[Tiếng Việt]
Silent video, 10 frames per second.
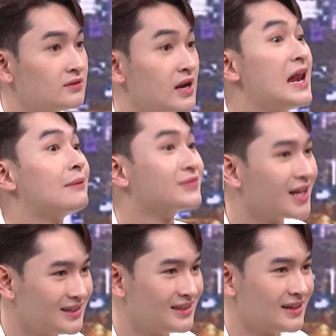để làm
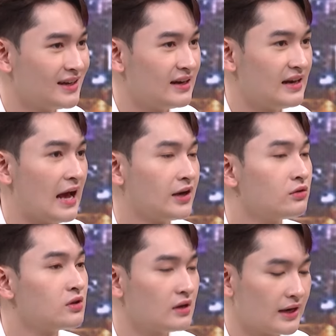tin là
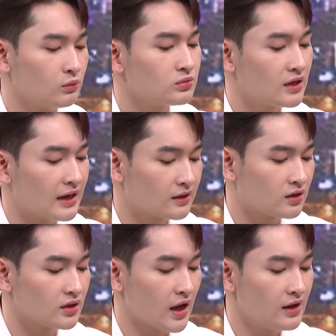nếu như anh không tin anh
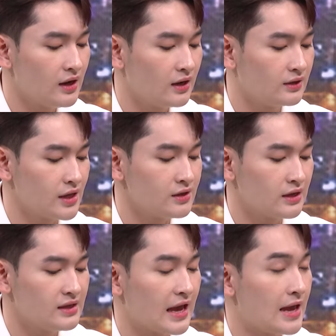có thể là địa chỉ
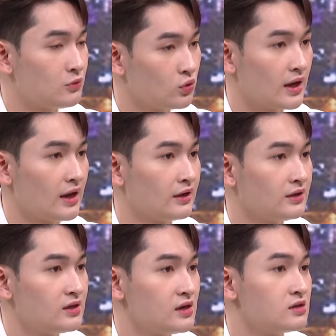nhà em luôn nè
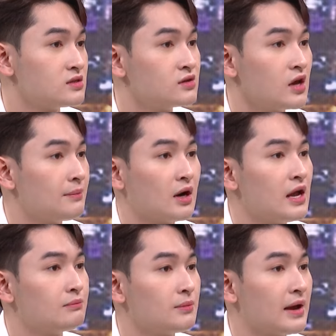hồi xưa vậy em ở
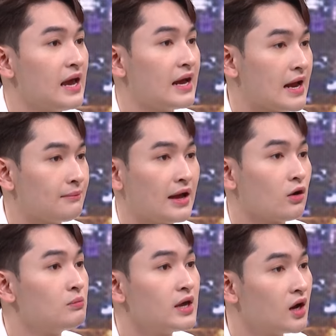đây mười mấy hai năm ai
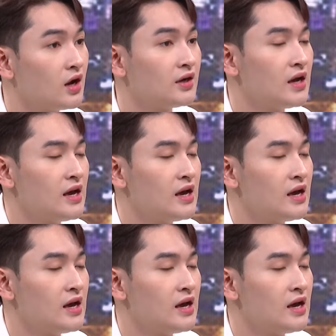cũng biết hết